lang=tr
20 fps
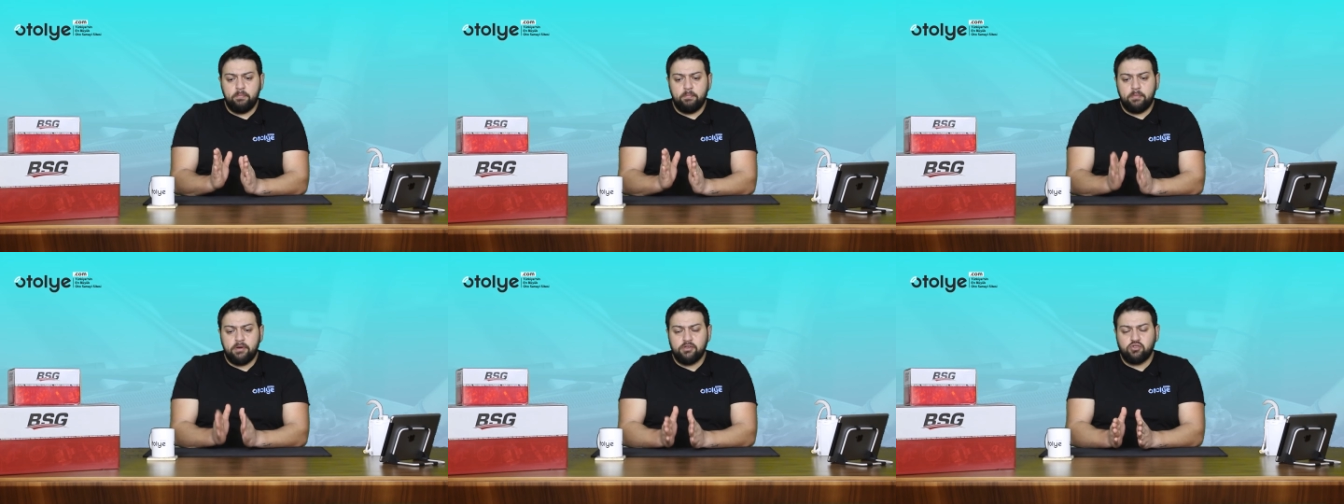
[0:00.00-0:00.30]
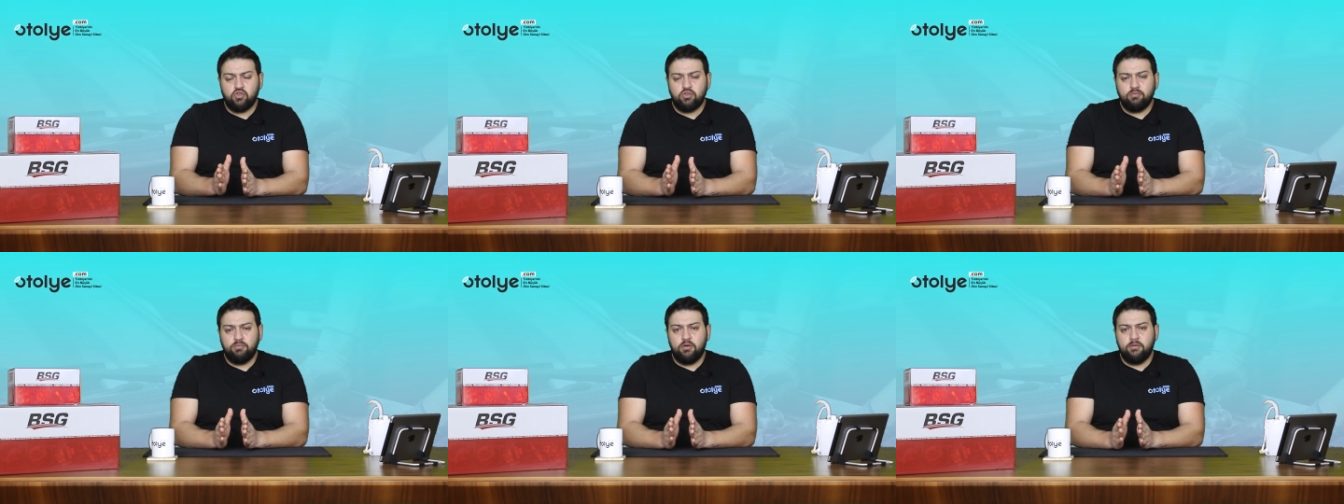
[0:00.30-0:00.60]

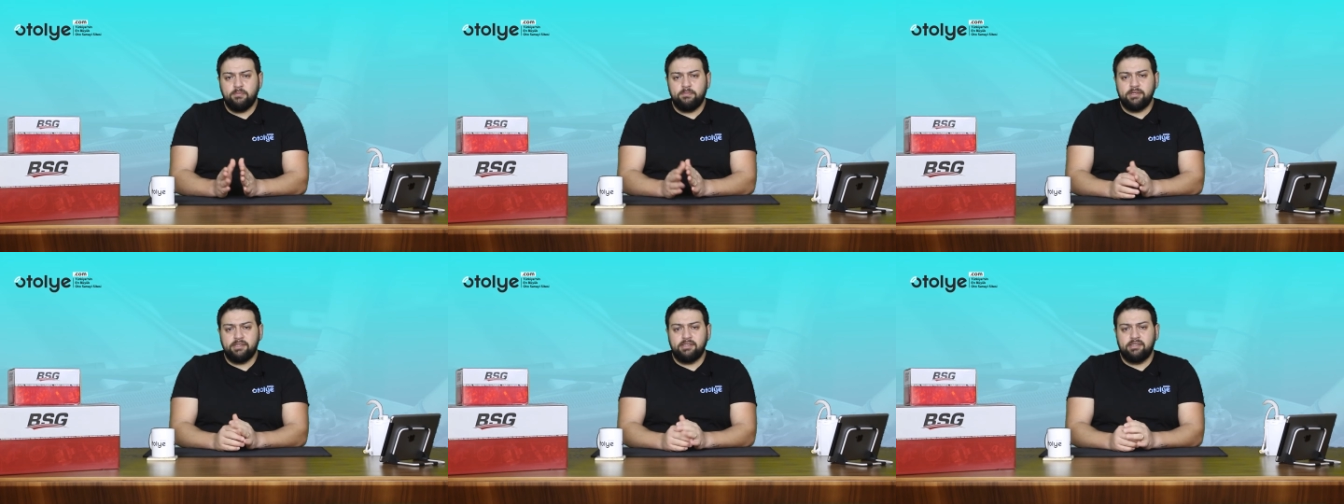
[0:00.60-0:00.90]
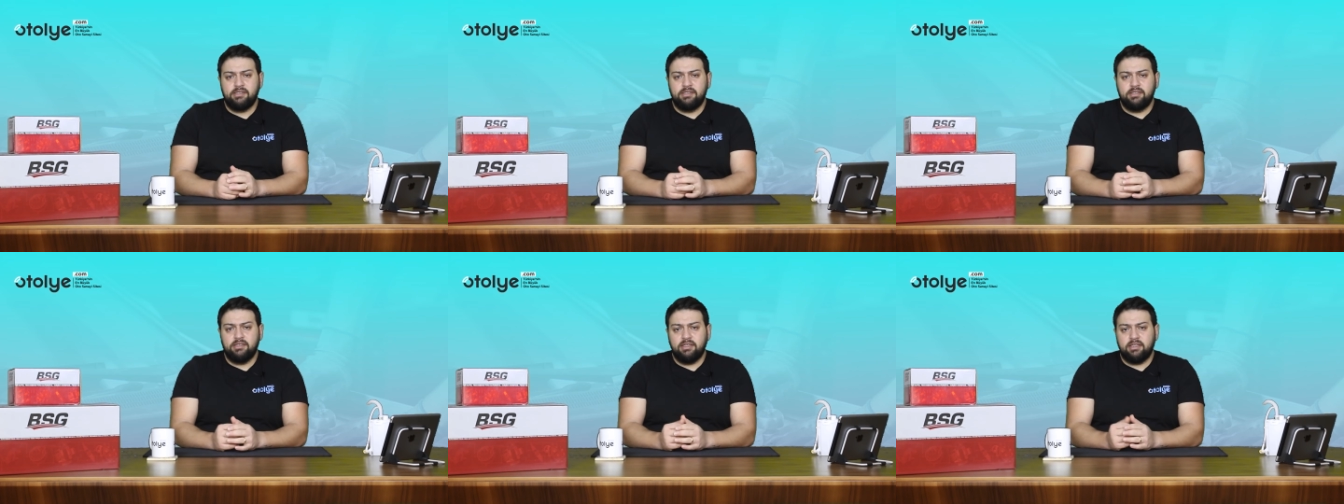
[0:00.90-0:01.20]
Mazot
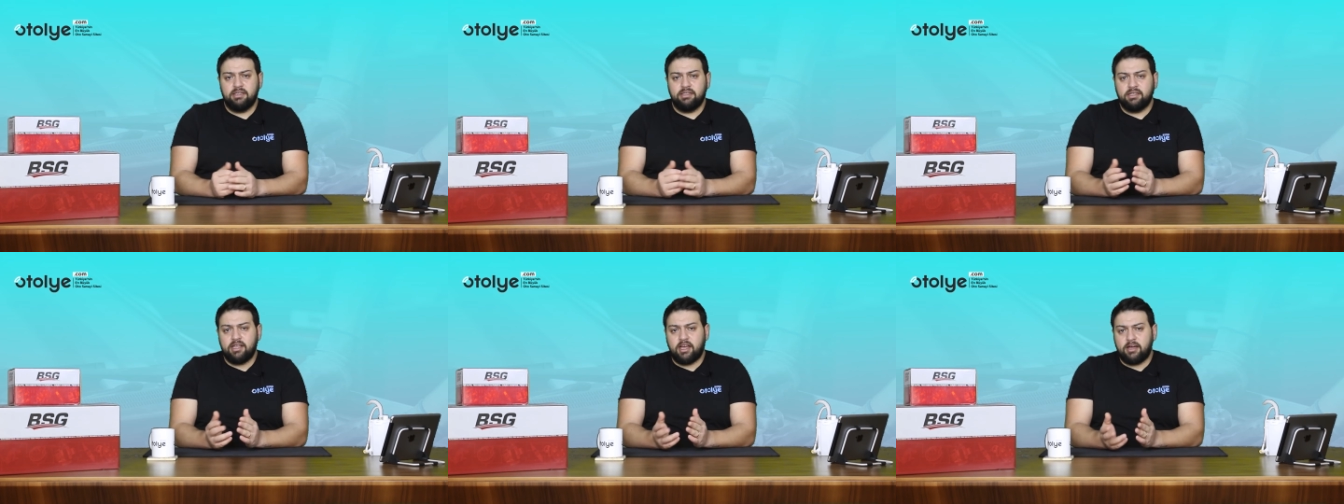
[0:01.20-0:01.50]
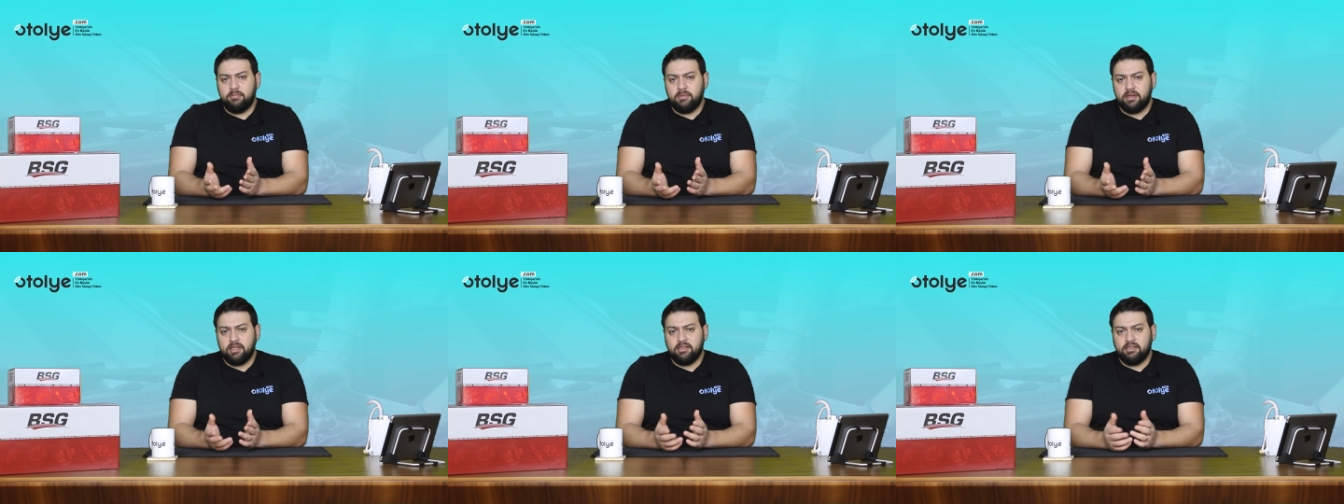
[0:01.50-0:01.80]
pompasını
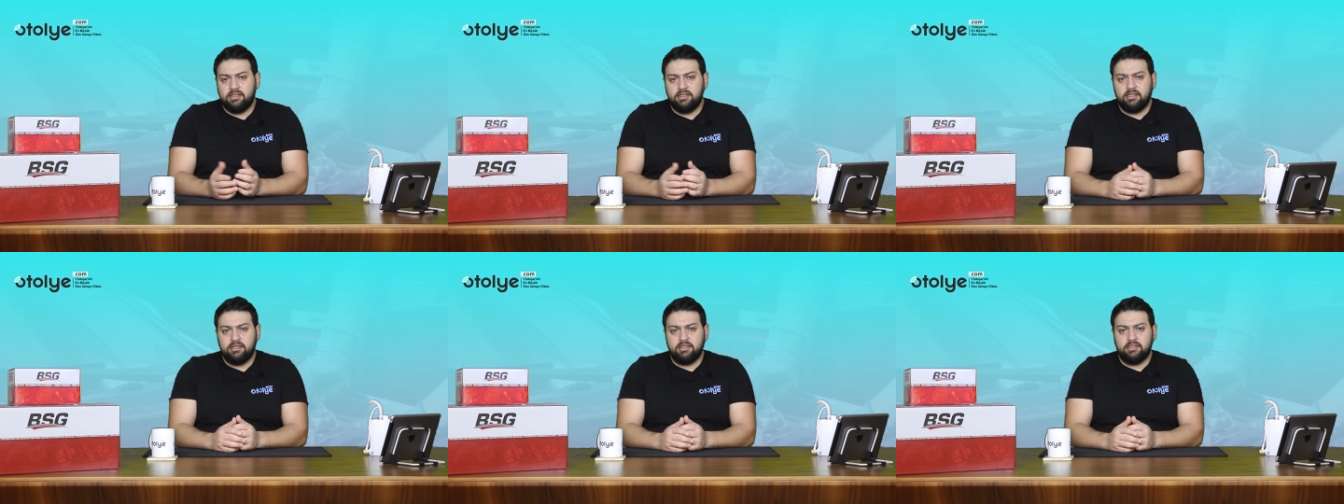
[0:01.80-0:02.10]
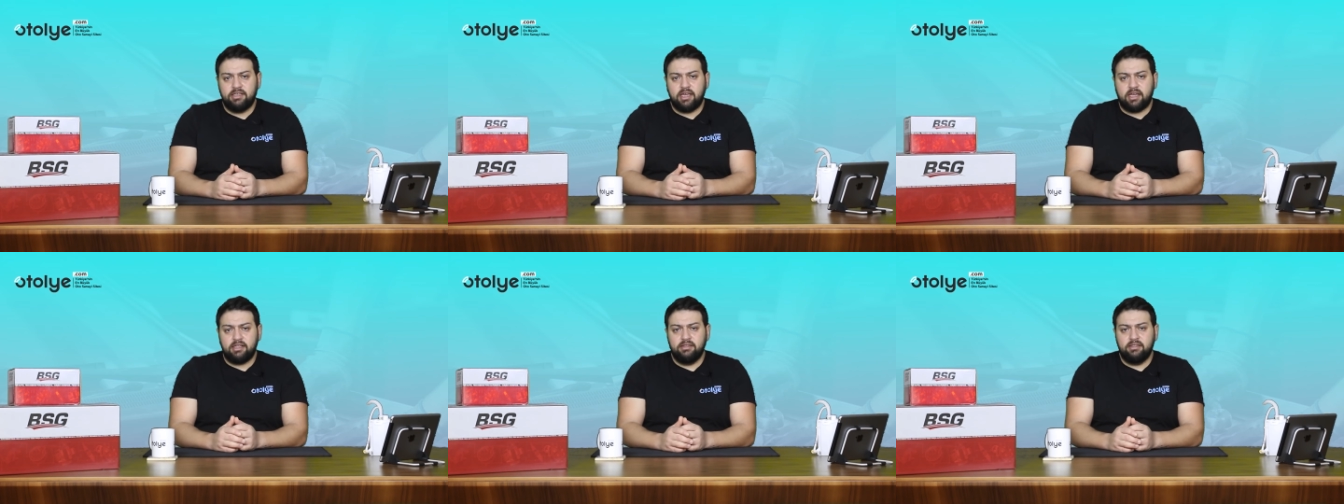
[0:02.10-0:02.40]
tamir
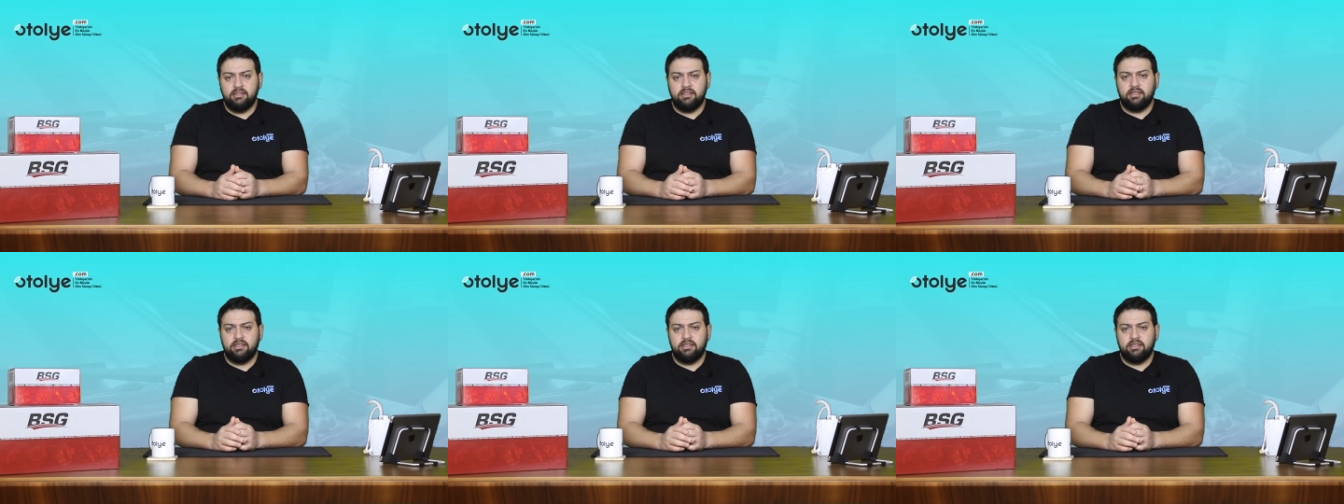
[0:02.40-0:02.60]
ettirirken